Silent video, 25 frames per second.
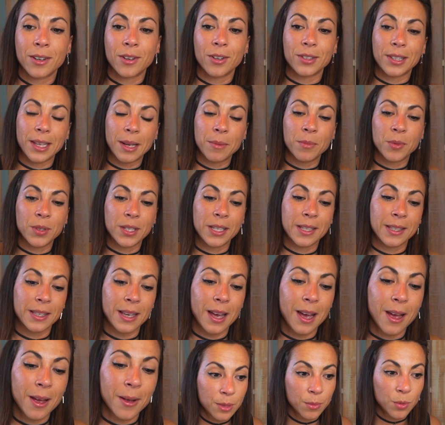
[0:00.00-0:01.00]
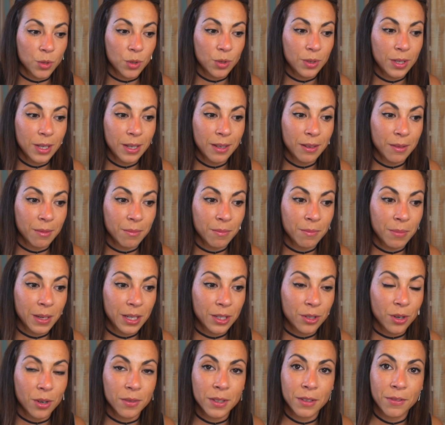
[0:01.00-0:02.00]
quand elle me dit ça, je me suis dit ben,
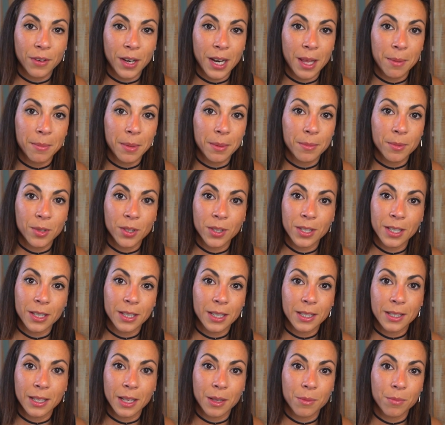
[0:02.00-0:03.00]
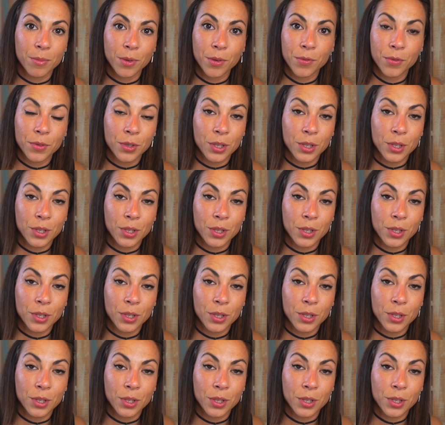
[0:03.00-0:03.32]
j'ai envie de faire la même chose avec cette meuf,